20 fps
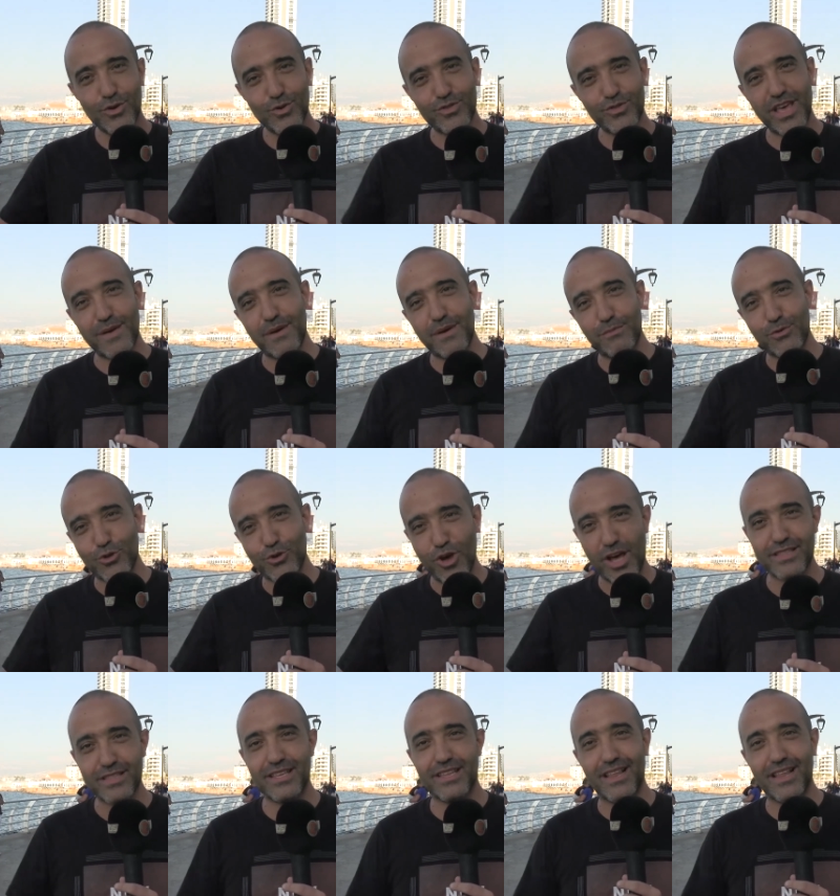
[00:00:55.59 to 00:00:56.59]
ودائما بيكونوا
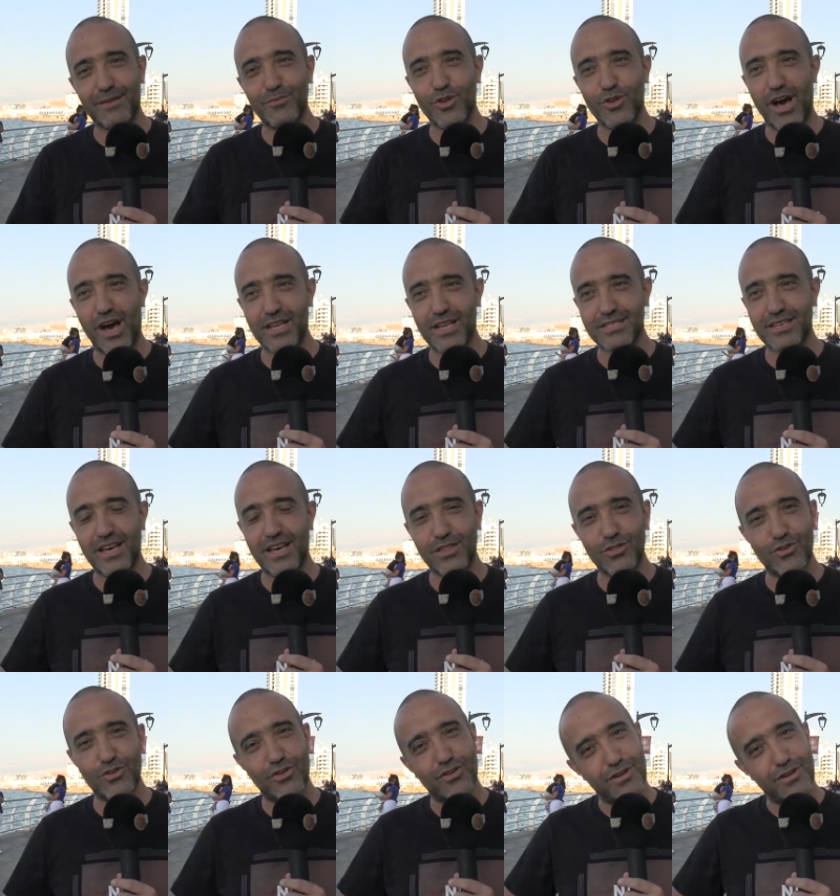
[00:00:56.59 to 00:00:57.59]
حاطين لك ملاحظه
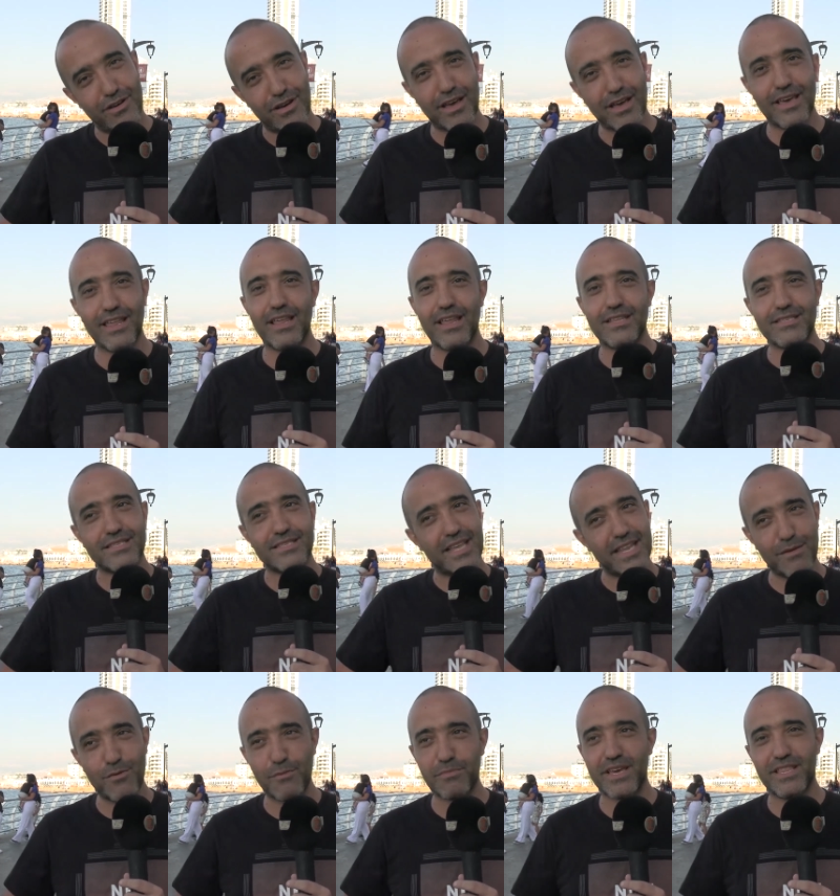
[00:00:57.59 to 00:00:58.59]
انه خلال
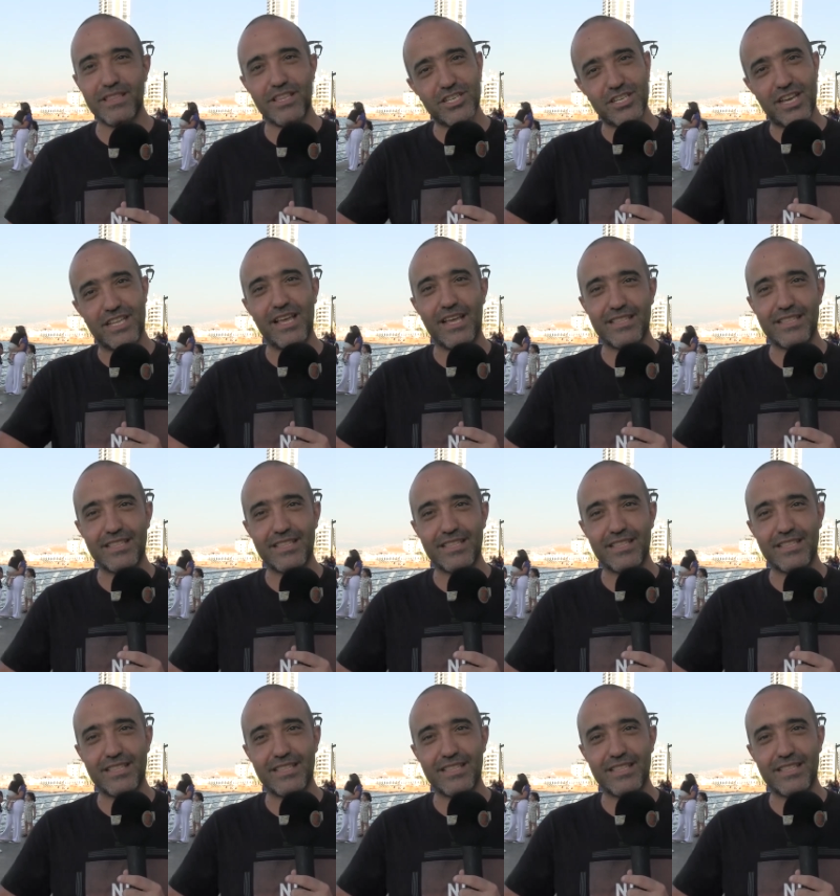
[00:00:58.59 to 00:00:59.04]
السنه ممكن نرجع